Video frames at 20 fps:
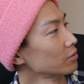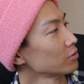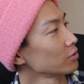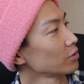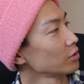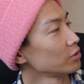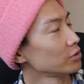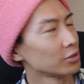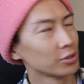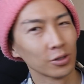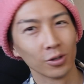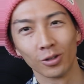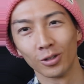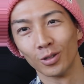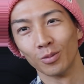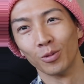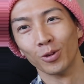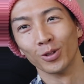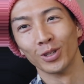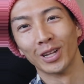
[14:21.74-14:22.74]
本当にニューヨーク
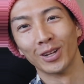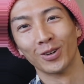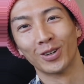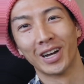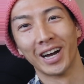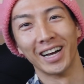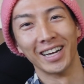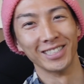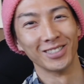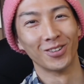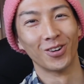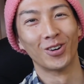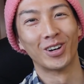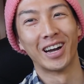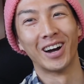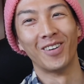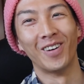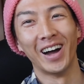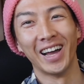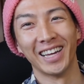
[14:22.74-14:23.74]
のものなのかどう
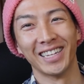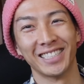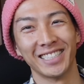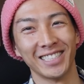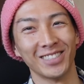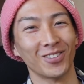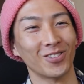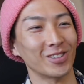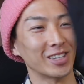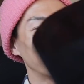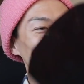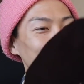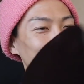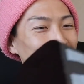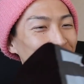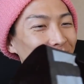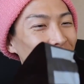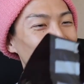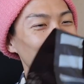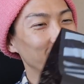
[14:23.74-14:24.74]
かは怪しいとこなんです
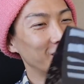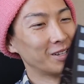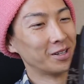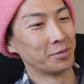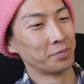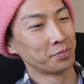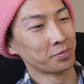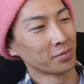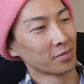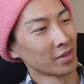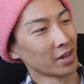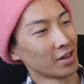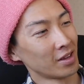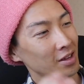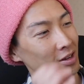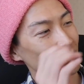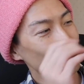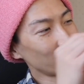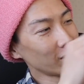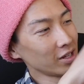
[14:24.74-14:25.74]
けど、
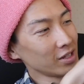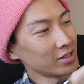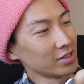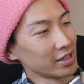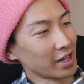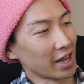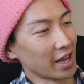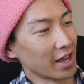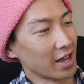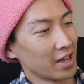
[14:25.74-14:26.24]
これですね、